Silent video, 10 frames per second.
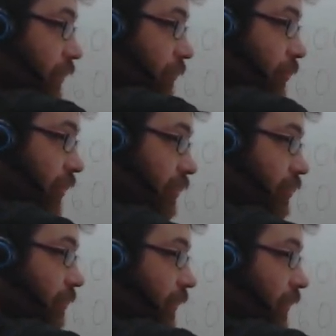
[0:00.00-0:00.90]
como
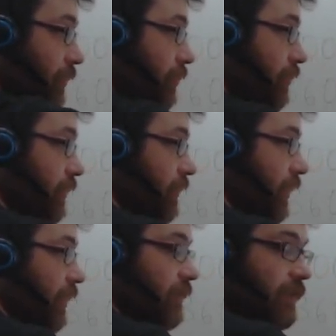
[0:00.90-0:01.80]
esto vale 1,
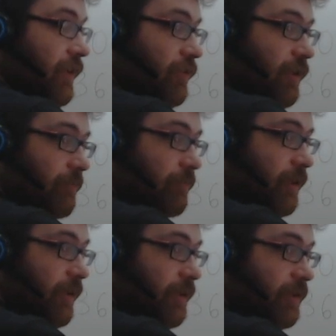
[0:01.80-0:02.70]
esta cantidad no
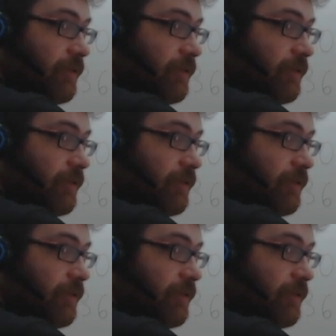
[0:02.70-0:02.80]
cambia.